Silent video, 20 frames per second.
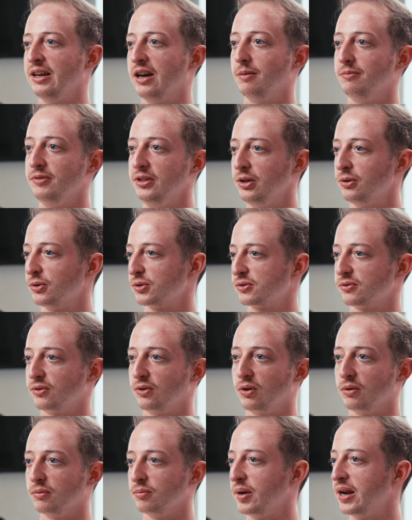habe Videos
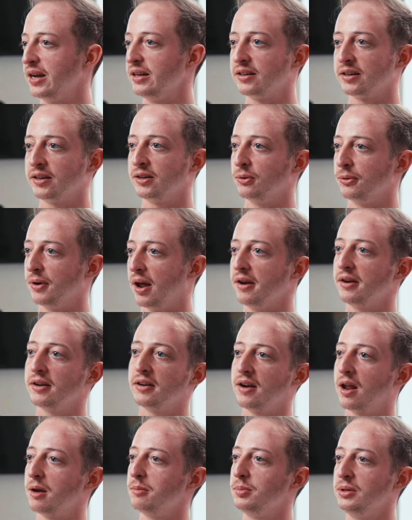von Hendrik und
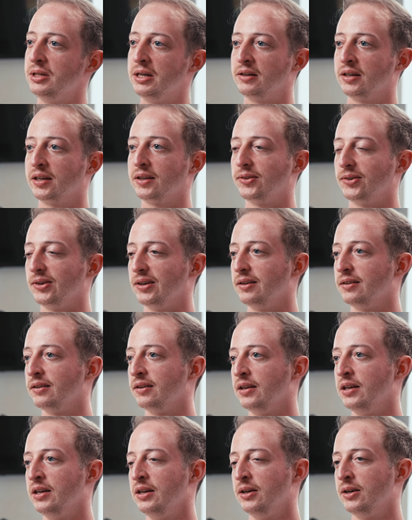anderen Anbietern gesehen
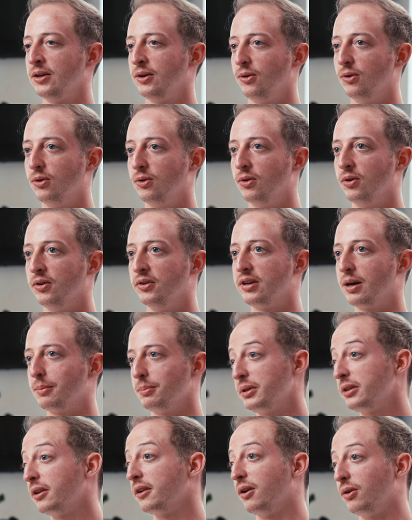und habe
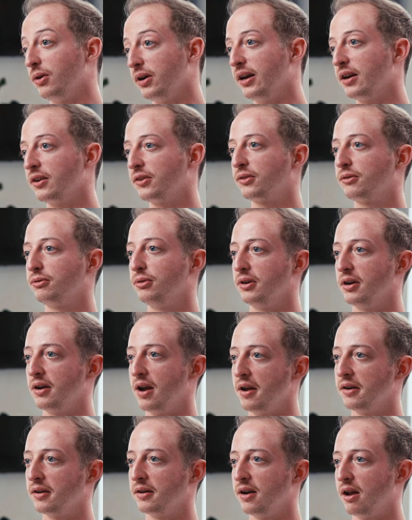mich dann auch erst für einen
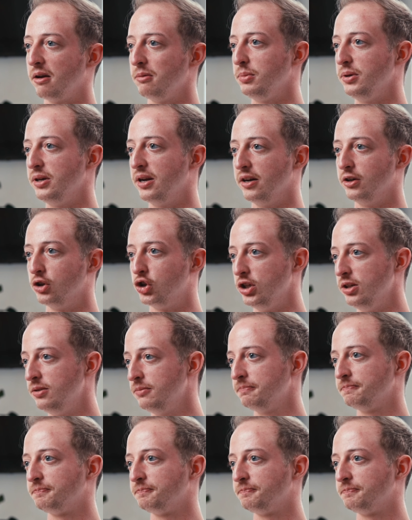anderen Anbieter entschieden.